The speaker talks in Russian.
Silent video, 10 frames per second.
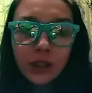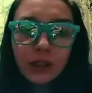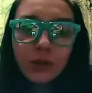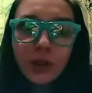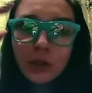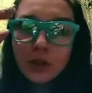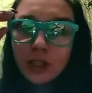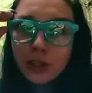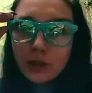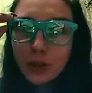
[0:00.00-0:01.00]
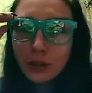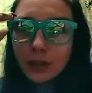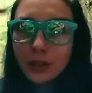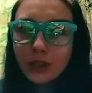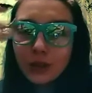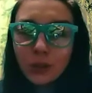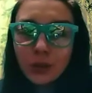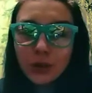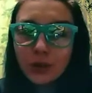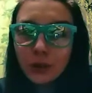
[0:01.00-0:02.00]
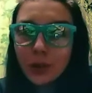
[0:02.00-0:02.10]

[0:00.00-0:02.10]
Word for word: Это у меня еще с детства как бы на нервной почве.